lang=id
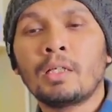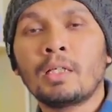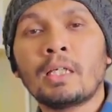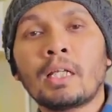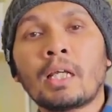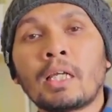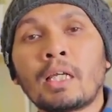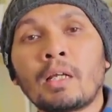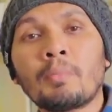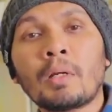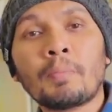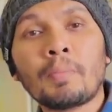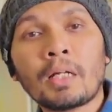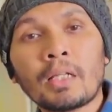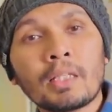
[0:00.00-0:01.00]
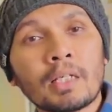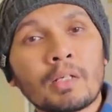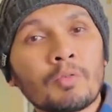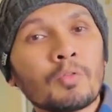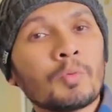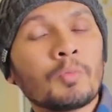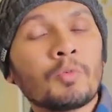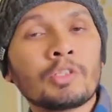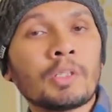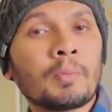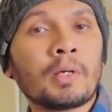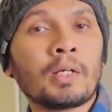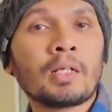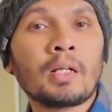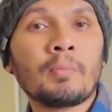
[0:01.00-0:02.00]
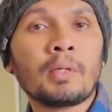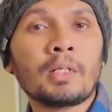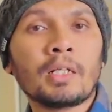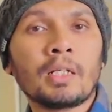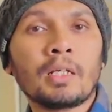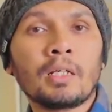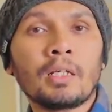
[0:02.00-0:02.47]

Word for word: Kira-kira berapa detik untuk mengucapkan kalimat ini?